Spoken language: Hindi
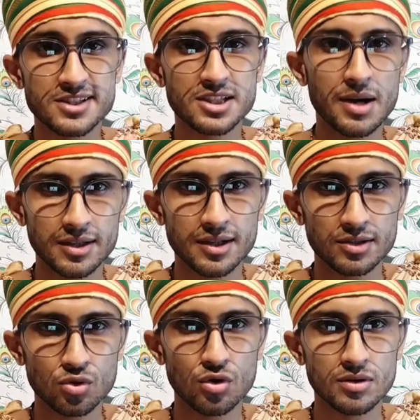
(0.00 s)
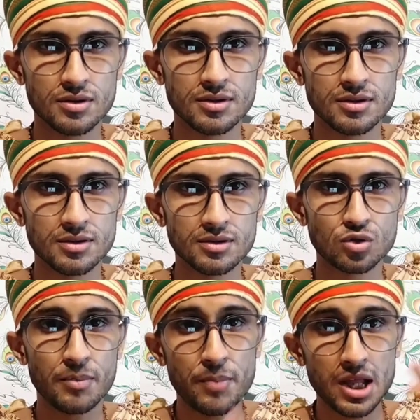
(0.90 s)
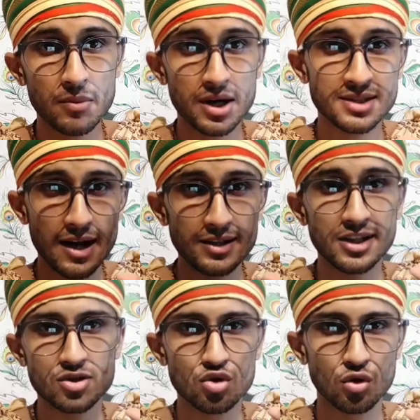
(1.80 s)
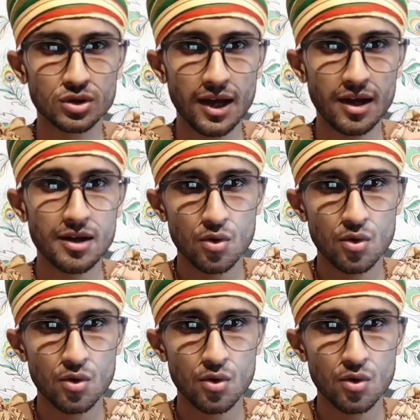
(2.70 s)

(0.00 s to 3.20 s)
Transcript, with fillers: की बातें करते हो तो आप बड़े बड़े साइंटिस्ट जो होता है